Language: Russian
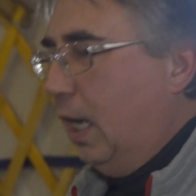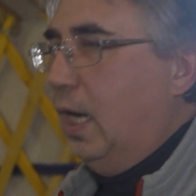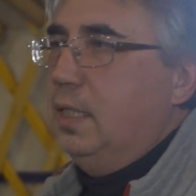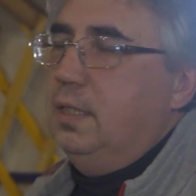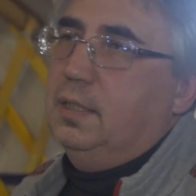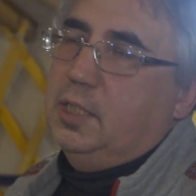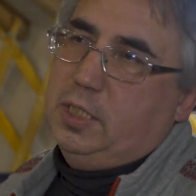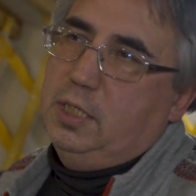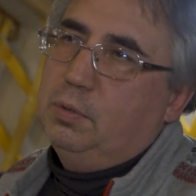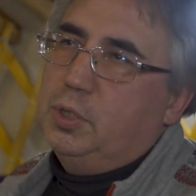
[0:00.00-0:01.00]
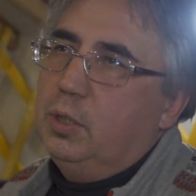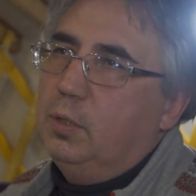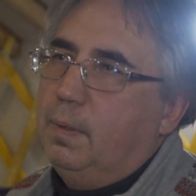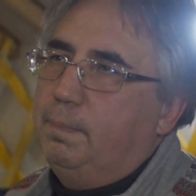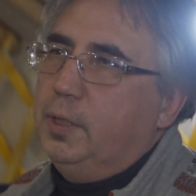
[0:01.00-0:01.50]
Они нашли очень
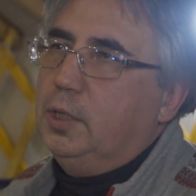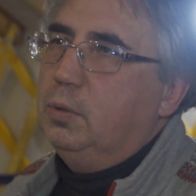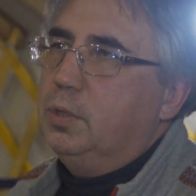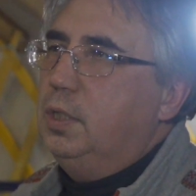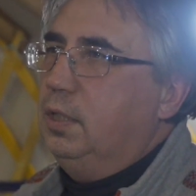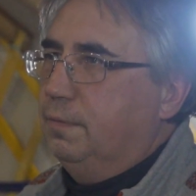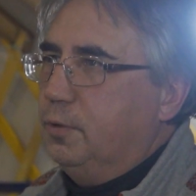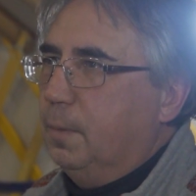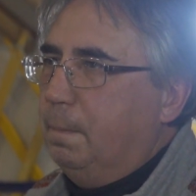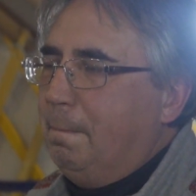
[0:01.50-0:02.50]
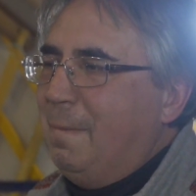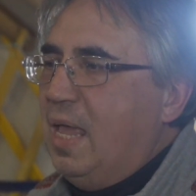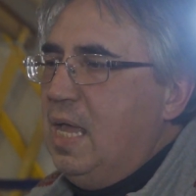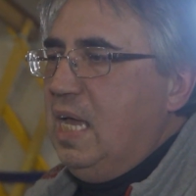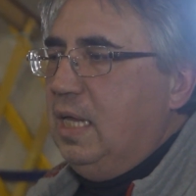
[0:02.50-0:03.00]
любопытную деревню.
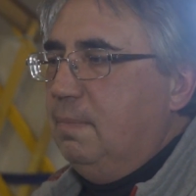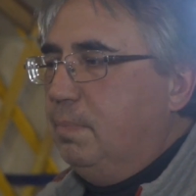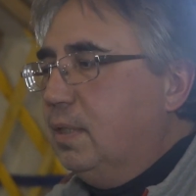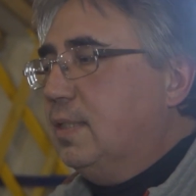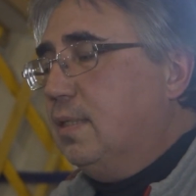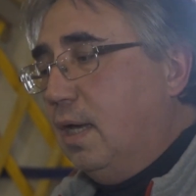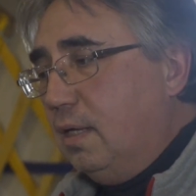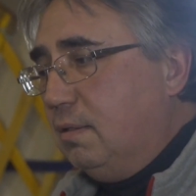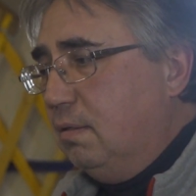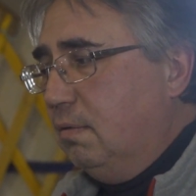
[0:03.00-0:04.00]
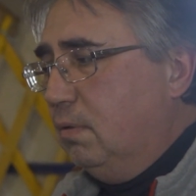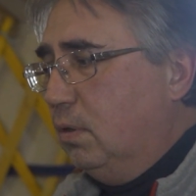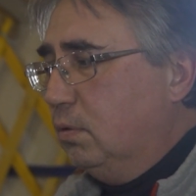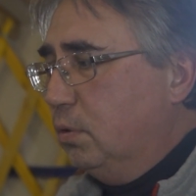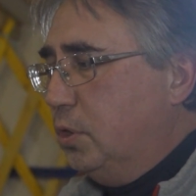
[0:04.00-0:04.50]
И был сайт,
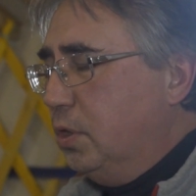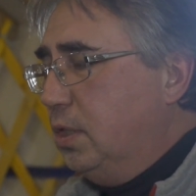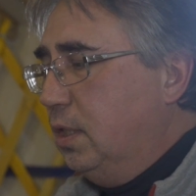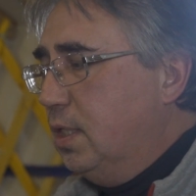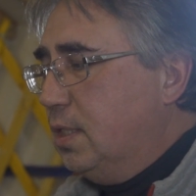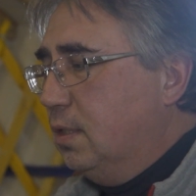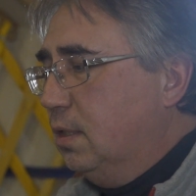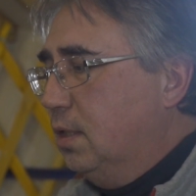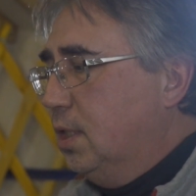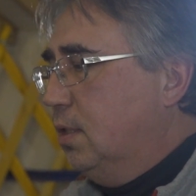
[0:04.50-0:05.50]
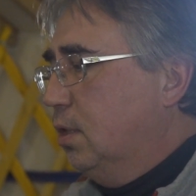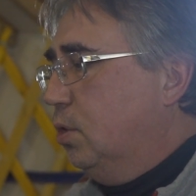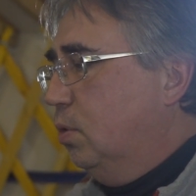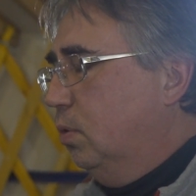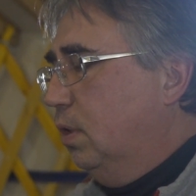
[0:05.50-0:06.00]
он очень интересный. Единственное,
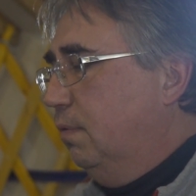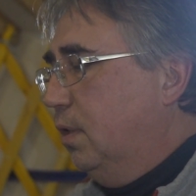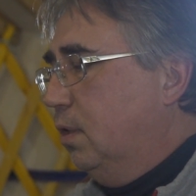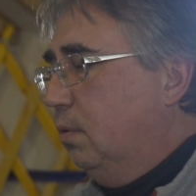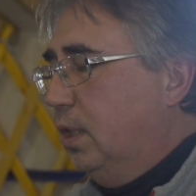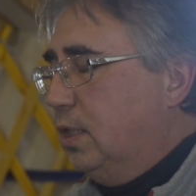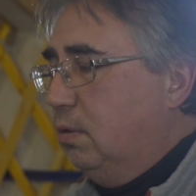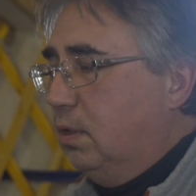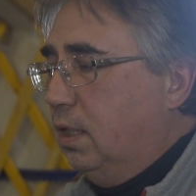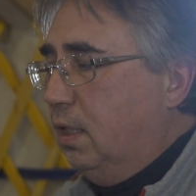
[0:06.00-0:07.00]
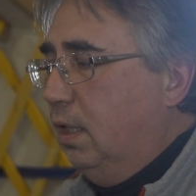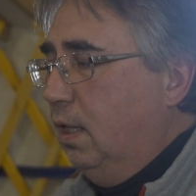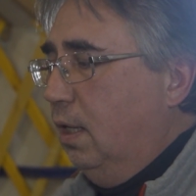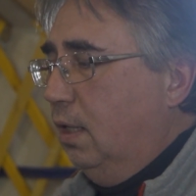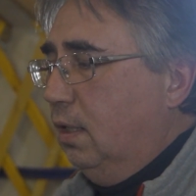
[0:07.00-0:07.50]
что он, наверное, у нас только,
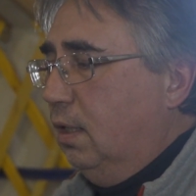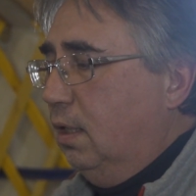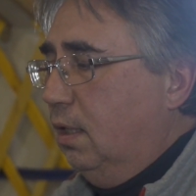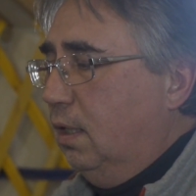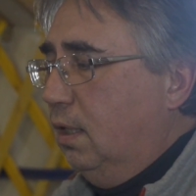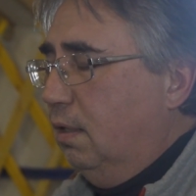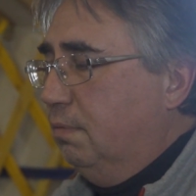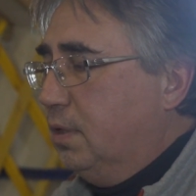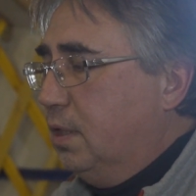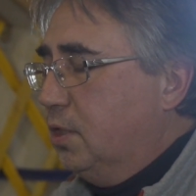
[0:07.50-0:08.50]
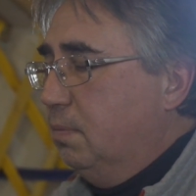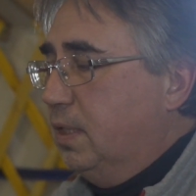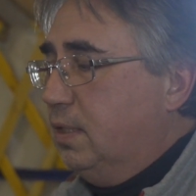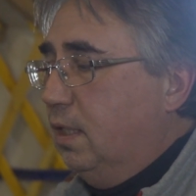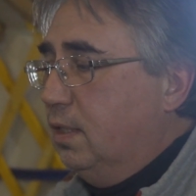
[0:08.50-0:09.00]
э, вот скажем,
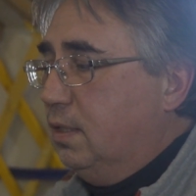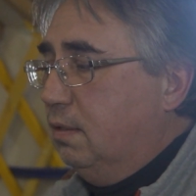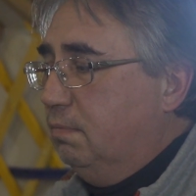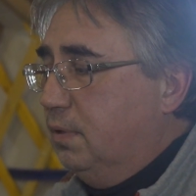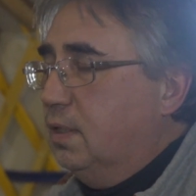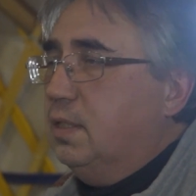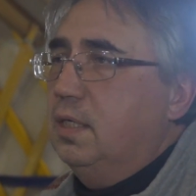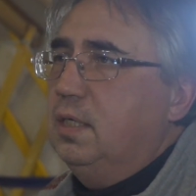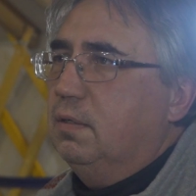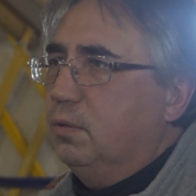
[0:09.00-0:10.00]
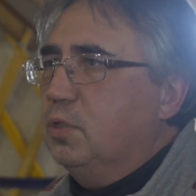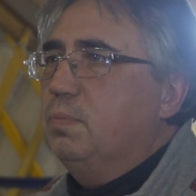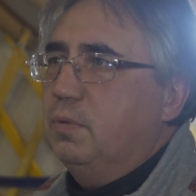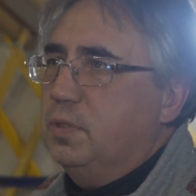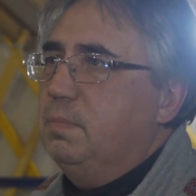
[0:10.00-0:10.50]
остался вот отсканирован. То
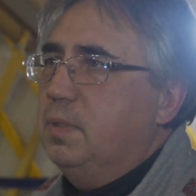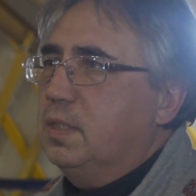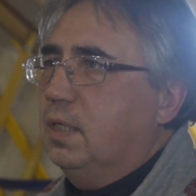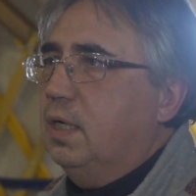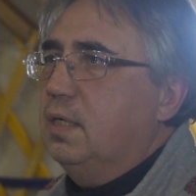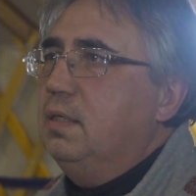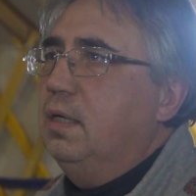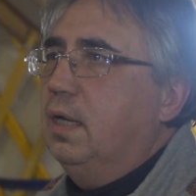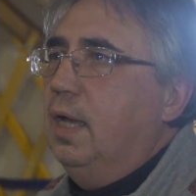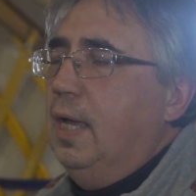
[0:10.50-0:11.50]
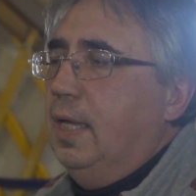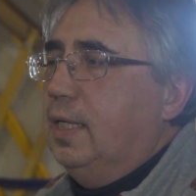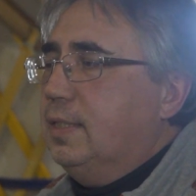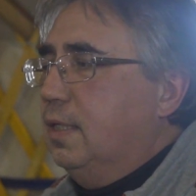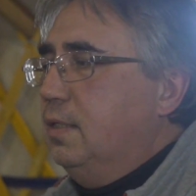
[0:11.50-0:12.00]
есть мы его себе сохранили.
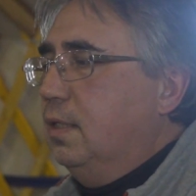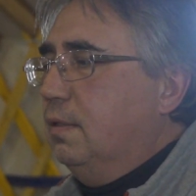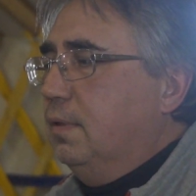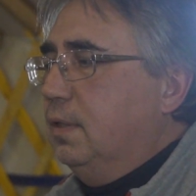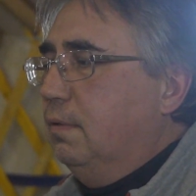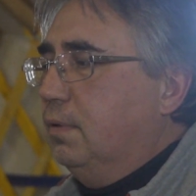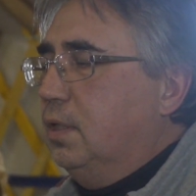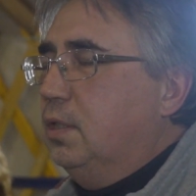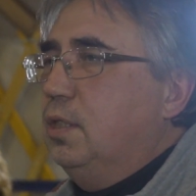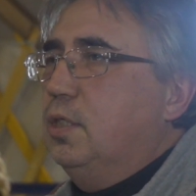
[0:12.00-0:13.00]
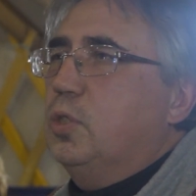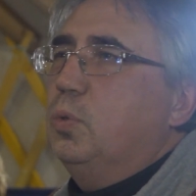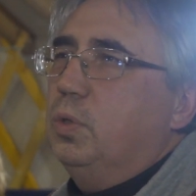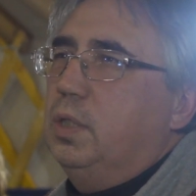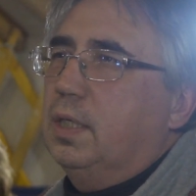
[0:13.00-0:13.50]
Отсканированные вот эти
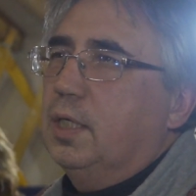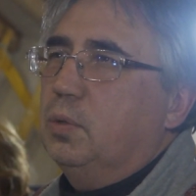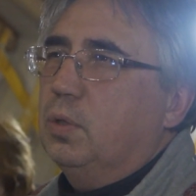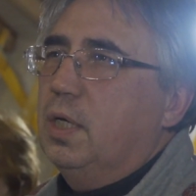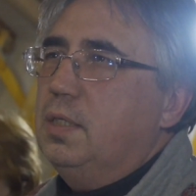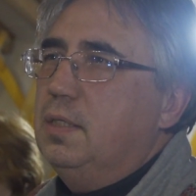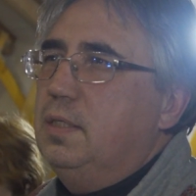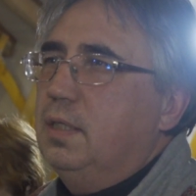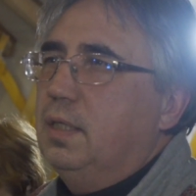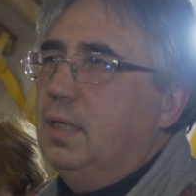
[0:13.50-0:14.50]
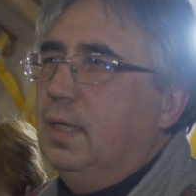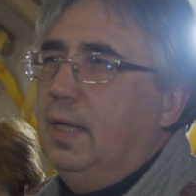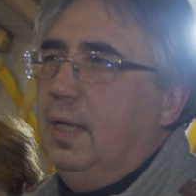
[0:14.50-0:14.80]
рисунки, которые они делали.